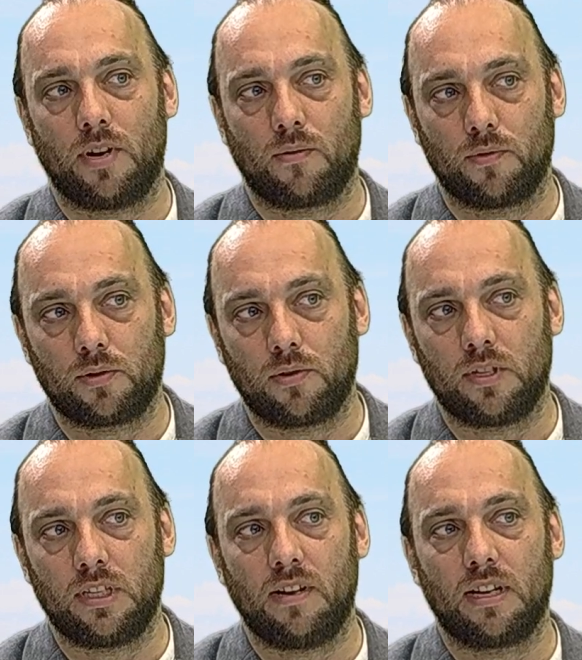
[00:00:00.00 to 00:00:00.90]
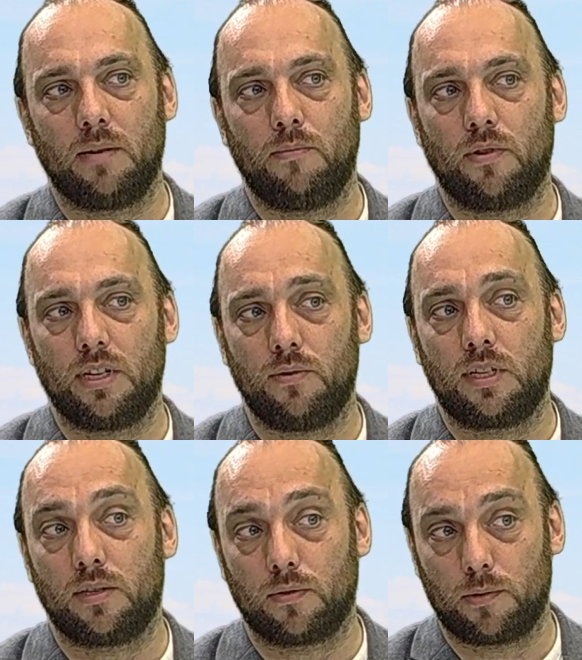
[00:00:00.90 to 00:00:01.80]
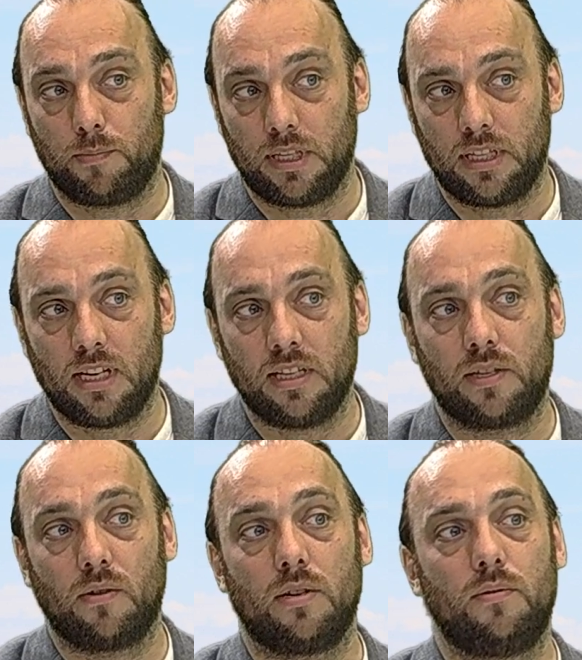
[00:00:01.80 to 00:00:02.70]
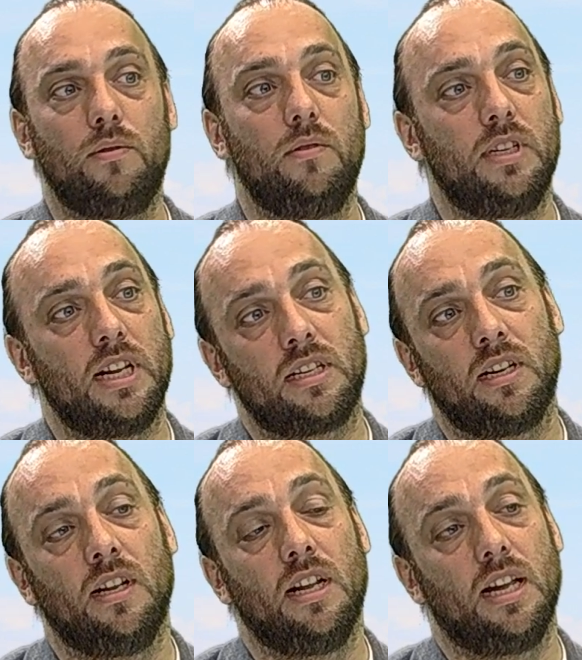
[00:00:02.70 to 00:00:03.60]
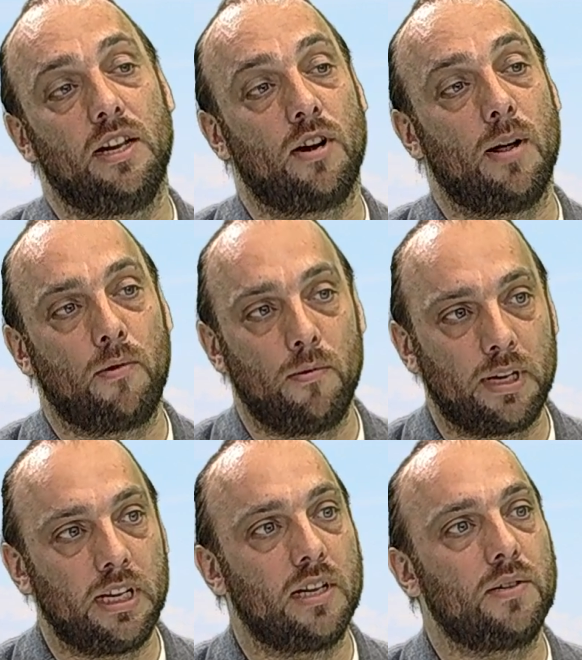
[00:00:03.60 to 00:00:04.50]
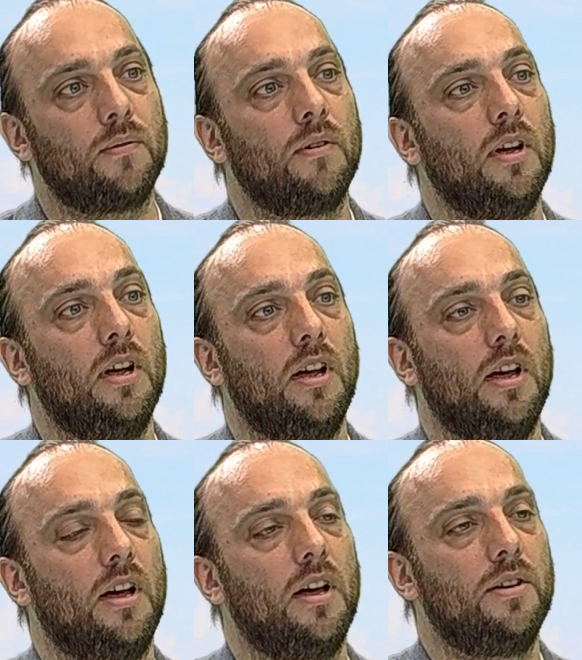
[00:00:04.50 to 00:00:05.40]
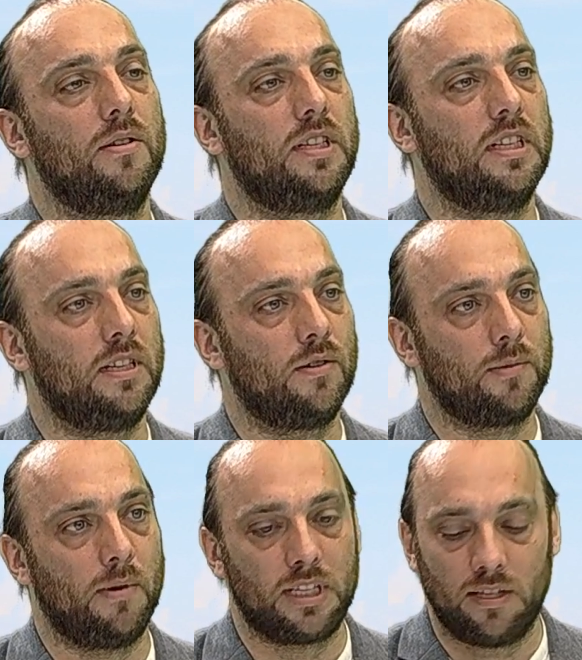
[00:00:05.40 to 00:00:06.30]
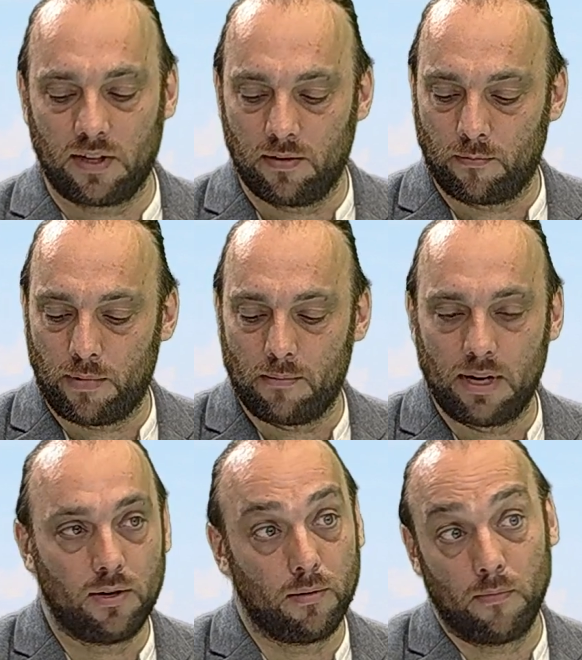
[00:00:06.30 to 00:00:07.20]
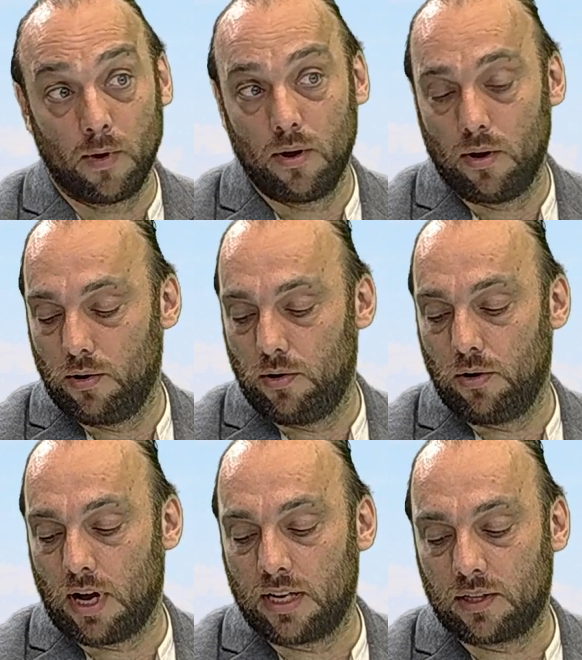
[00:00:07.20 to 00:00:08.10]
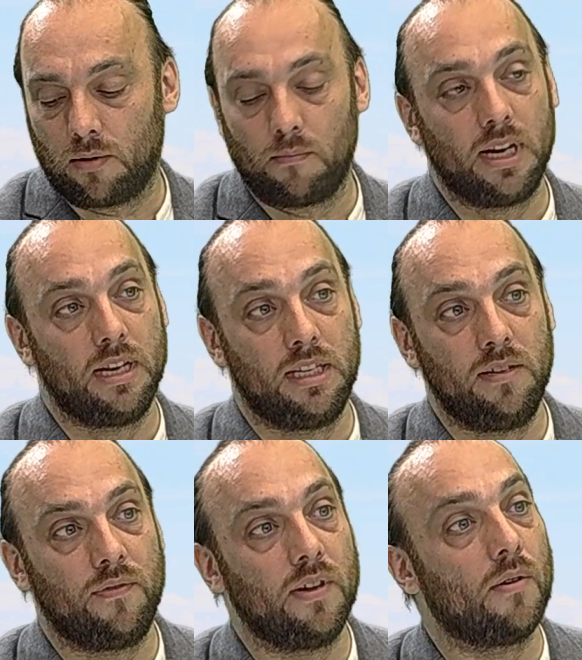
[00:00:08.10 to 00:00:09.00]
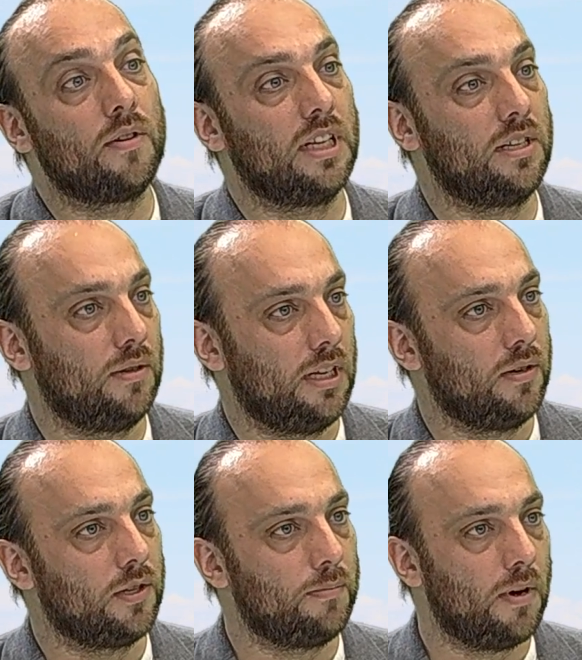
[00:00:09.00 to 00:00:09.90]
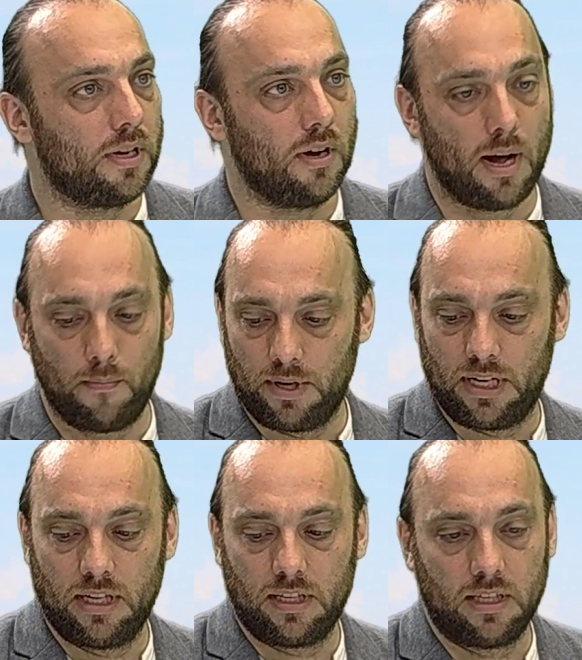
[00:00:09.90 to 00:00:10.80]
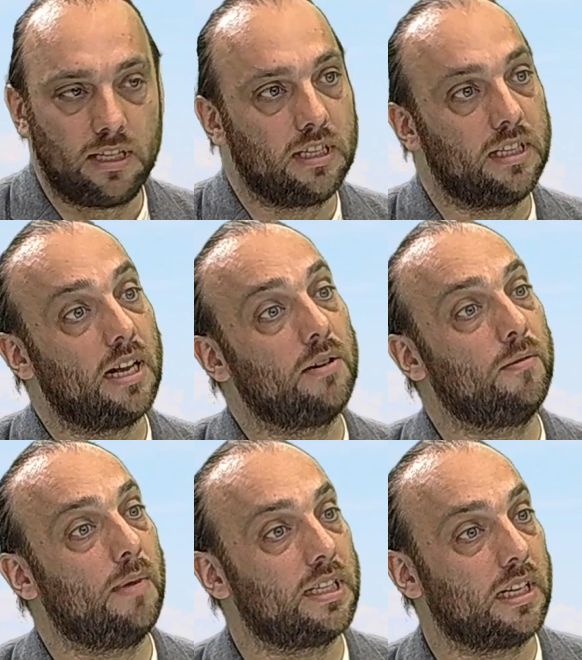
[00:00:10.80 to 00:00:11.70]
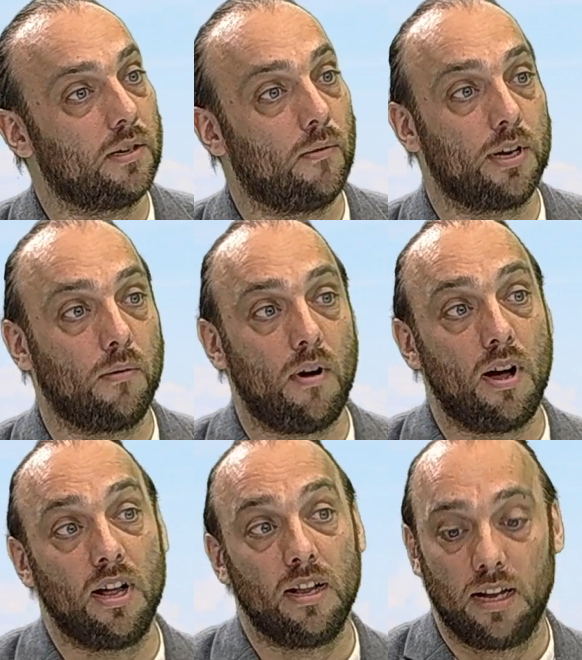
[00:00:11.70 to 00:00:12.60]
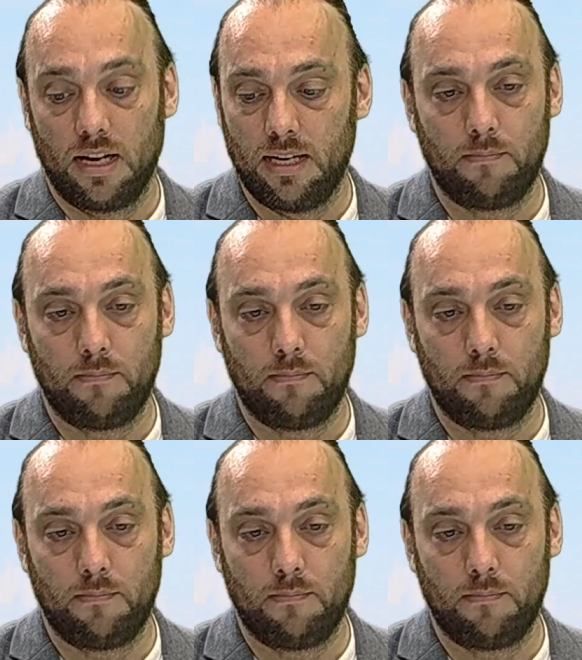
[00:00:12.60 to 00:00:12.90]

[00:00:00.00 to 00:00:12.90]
a construits aussi avec des bureaux d'études qui sont spécialistes dans l'étude d'usage et dans l'appropriation de ces îlots sportifs qui vont permettre de, de rassembler différents ateliers de sport. Il y aura peut-être des city-stades, du basket 3-3, des